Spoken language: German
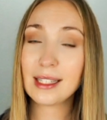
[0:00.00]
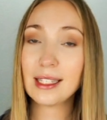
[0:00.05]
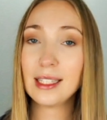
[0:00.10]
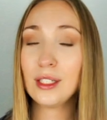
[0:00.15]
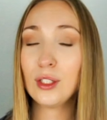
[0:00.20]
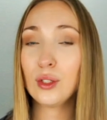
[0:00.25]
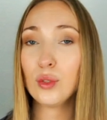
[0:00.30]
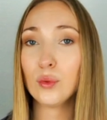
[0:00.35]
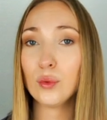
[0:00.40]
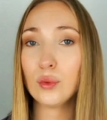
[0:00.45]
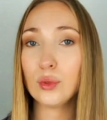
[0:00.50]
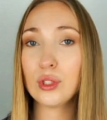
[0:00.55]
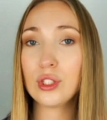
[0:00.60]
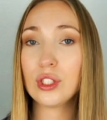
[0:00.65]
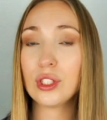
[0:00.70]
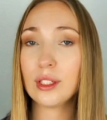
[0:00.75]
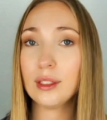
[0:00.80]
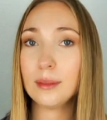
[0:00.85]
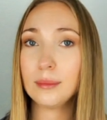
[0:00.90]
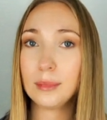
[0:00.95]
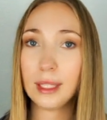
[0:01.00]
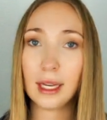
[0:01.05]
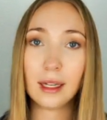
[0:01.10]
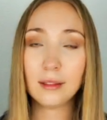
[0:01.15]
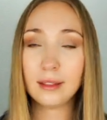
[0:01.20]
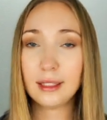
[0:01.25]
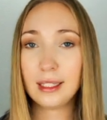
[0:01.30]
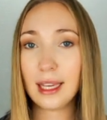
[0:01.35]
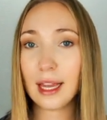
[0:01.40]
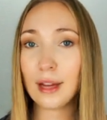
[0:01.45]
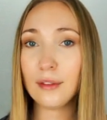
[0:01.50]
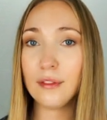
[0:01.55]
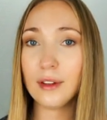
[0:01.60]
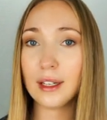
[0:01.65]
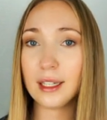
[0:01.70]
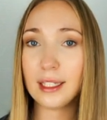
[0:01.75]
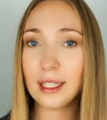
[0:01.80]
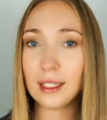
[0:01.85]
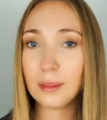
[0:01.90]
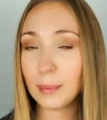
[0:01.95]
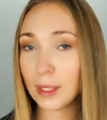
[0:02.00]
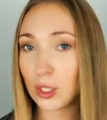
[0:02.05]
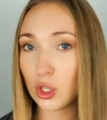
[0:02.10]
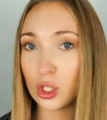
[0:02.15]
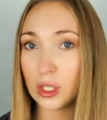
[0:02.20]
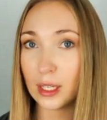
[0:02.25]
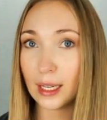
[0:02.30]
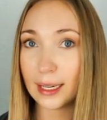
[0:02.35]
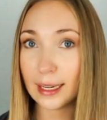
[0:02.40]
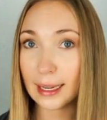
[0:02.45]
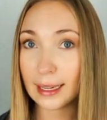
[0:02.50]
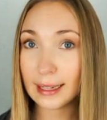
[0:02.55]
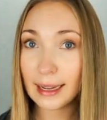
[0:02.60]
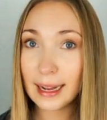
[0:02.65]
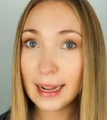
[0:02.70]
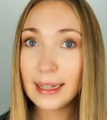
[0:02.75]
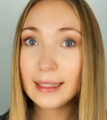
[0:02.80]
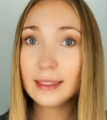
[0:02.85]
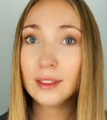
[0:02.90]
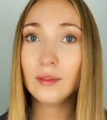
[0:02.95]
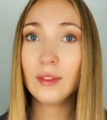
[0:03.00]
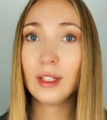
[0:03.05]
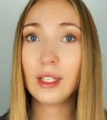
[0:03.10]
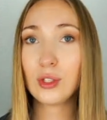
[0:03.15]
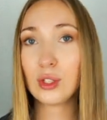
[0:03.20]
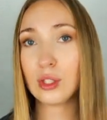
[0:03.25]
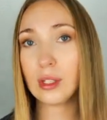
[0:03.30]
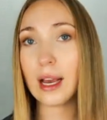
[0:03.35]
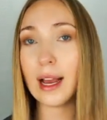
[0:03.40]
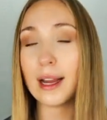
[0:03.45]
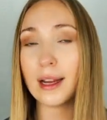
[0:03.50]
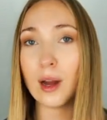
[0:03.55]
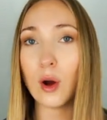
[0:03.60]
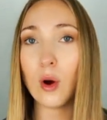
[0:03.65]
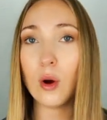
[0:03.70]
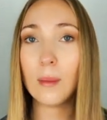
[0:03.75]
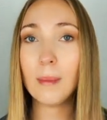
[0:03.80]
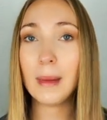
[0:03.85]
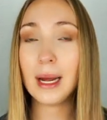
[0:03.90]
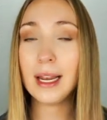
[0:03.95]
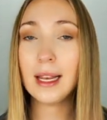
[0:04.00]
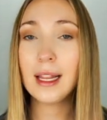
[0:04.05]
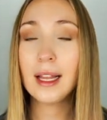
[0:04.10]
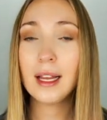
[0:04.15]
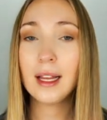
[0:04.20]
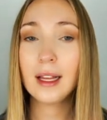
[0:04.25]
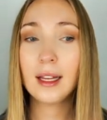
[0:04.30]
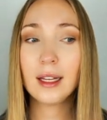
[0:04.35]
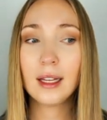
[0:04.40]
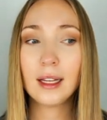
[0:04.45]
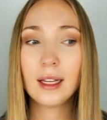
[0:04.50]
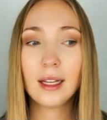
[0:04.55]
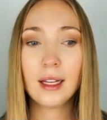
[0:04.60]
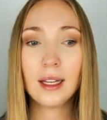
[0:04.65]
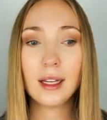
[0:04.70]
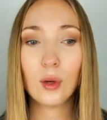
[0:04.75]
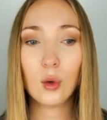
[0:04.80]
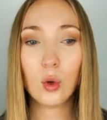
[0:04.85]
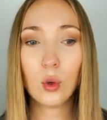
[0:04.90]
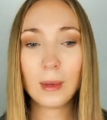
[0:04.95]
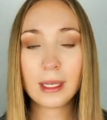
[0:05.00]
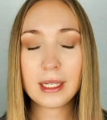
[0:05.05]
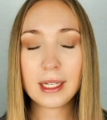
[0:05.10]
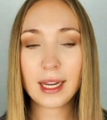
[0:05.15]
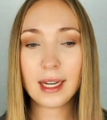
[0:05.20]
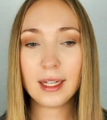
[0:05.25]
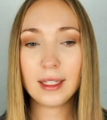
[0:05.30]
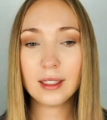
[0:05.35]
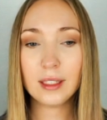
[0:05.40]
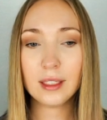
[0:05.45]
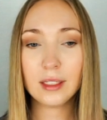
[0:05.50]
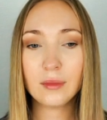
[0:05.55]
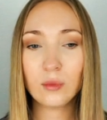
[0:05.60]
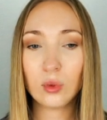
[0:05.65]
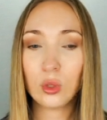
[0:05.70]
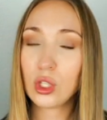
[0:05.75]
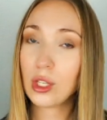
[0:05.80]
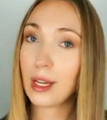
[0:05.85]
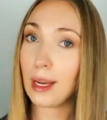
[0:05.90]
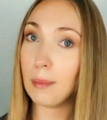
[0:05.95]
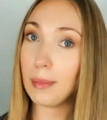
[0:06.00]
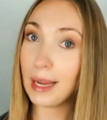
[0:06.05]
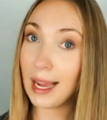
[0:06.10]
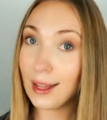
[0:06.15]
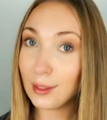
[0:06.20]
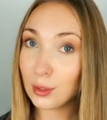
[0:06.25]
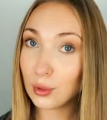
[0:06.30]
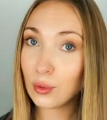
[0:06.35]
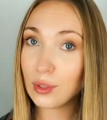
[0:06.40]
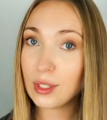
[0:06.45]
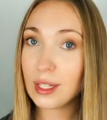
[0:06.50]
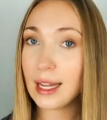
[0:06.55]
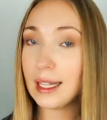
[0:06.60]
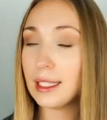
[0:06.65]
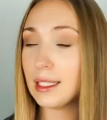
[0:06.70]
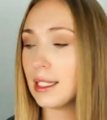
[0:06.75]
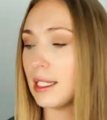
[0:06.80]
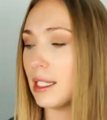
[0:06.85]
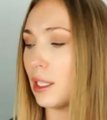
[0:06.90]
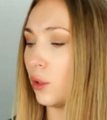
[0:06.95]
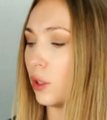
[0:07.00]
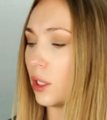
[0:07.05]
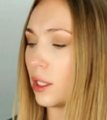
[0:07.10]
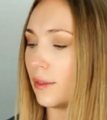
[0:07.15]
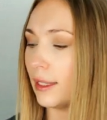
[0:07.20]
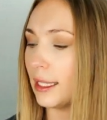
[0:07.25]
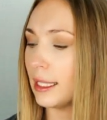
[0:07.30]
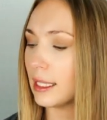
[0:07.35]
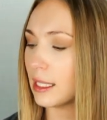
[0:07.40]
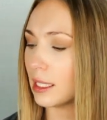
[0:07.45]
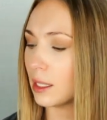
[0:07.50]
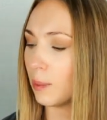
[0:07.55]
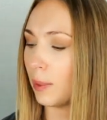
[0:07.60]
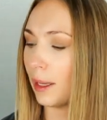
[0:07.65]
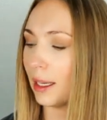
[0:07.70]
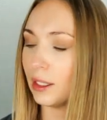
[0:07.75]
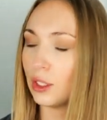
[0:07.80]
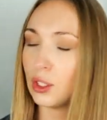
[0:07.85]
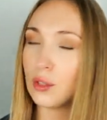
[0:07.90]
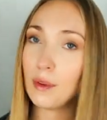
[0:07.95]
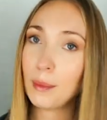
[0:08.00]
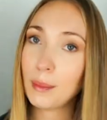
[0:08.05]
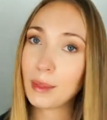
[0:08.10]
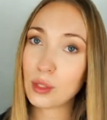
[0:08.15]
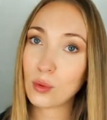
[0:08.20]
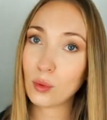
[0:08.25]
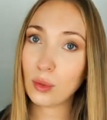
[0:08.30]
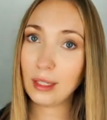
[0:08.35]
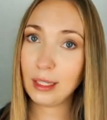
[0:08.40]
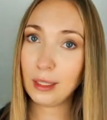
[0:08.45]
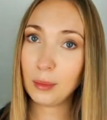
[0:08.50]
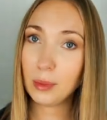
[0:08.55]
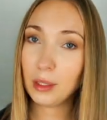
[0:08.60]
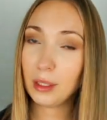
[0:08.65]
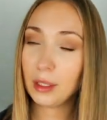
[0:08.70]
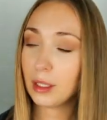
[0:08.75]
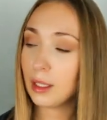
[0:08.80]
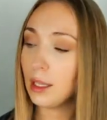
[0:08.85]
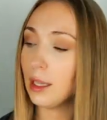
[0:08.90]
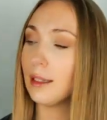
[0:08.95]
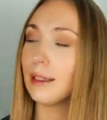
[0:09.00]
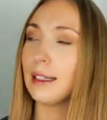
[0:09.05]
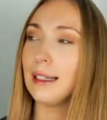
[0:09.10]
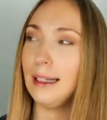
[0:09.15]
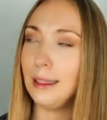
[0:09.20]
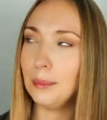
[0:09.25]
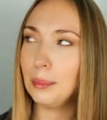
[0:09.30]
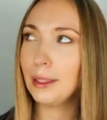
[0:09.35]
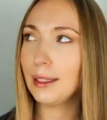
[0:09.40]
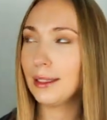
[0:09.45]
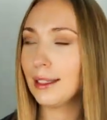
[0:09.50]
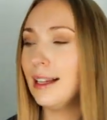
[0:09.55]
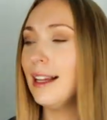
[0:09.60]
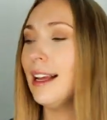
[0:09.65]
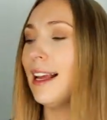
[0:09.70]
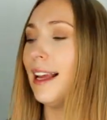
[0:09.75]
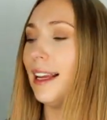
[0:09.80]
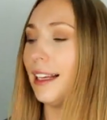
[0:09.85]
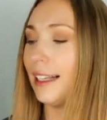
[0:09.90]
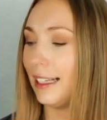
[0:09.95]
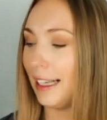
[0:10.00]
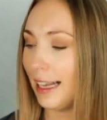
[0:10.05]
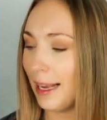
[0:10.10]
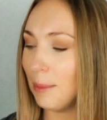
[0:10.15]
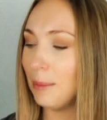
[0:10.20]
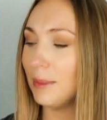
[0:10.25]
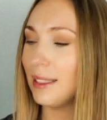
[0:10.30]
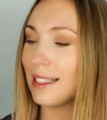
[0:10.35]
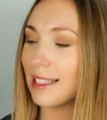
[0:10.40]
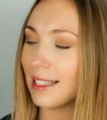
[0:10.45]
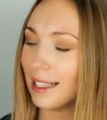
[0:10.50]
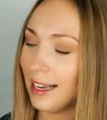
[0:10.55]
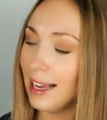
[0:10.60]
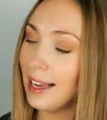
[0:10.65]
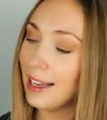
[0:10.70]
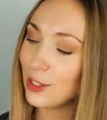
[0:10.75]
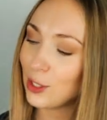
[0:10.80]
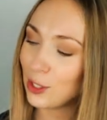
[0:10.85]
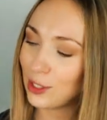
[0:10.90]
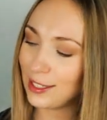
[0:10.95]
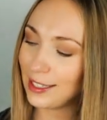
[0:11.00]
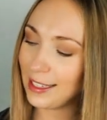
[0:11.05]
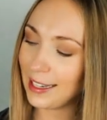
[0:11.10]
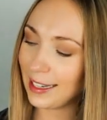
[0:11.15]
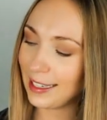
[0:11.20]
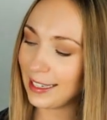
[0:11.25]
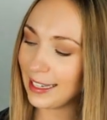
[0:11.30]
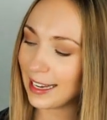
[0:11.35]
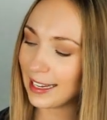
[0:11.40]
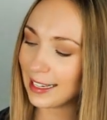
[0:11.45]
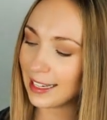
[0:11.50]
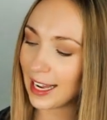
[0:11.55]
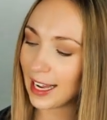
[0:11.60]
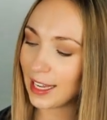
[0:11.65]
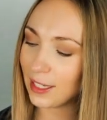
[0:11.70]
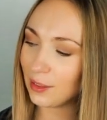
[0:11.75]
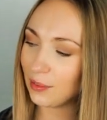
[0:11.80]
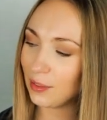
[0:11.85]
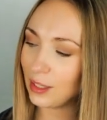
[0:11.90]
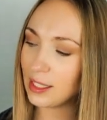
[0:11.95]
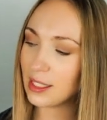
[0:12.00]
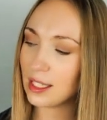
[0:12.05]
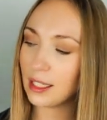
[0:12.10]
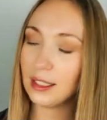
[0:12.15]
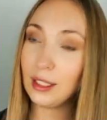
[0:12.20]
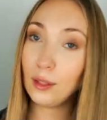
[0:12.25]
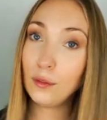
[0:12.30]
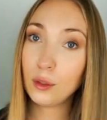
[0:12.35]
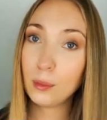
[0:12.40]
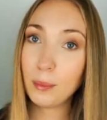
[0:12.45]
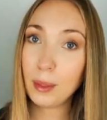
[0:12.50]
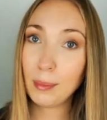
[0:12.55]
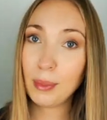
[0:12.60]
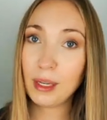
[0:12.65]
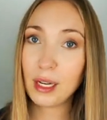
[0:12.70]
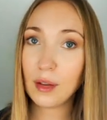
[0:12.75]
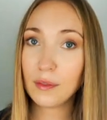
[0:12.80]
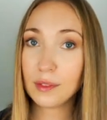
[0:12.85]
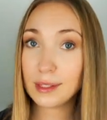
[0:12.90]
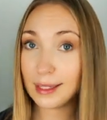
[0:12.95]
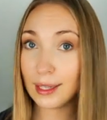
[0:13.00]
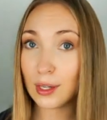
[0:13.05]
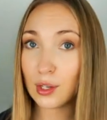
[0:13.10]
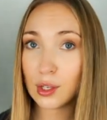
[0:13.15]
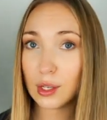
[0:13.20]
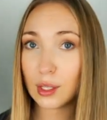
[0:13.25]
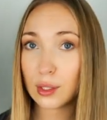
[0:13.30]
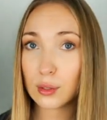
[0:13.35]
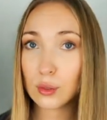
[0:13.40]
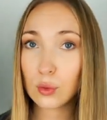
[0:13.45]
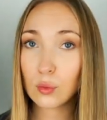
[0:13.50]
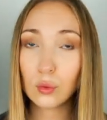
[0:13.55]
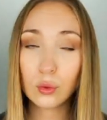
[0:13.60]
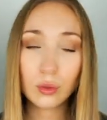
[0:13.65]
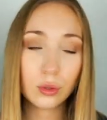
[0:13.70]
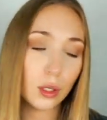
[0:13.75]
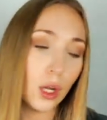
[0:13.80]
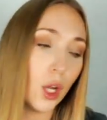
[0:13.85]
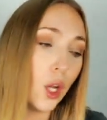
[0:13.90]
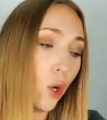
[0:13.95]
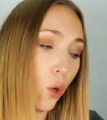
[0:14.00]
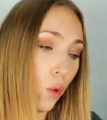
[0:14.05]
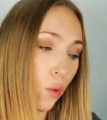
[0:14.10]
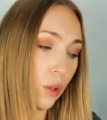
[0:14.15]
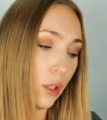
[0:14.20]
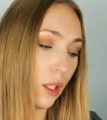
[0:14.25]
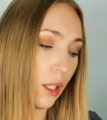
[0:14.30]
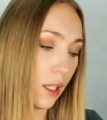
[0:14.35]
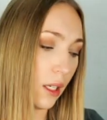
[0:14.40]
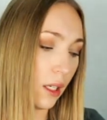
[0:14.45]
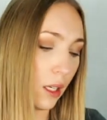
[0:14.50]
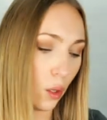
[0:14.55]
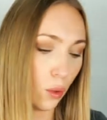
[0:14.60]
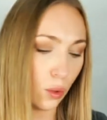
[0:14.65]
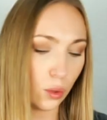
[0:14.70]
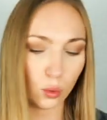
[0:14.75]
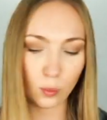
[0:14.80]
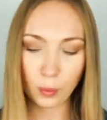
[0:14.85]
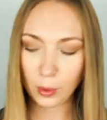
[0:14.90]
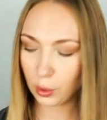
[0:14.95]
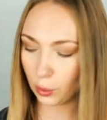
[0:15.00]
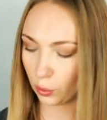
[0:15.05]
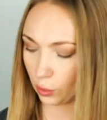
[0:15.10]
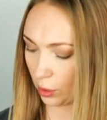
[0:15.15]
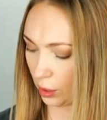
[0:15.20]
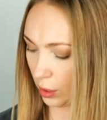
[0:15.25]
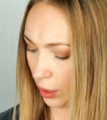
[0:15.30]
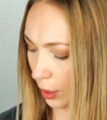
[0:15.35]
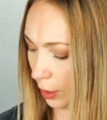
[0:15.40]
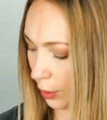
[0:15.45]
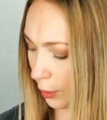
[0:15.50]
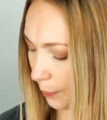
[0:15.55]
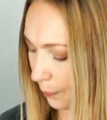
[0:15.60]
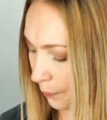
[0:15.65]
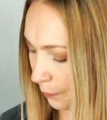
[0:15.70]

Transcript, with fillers: sind und ähm, ja, die einfach nicht meine Stilleinlagen halten, weil ich trage auch mal Oberteile, wo ich kein BH drunter anziehe und deswegen ist es praktisch, wenn man so klebrige, klebrige, klebende Stilleinlagen hat. Wie gesagt, die von Babylove sind echt ganz gut und die sind auch super günstig.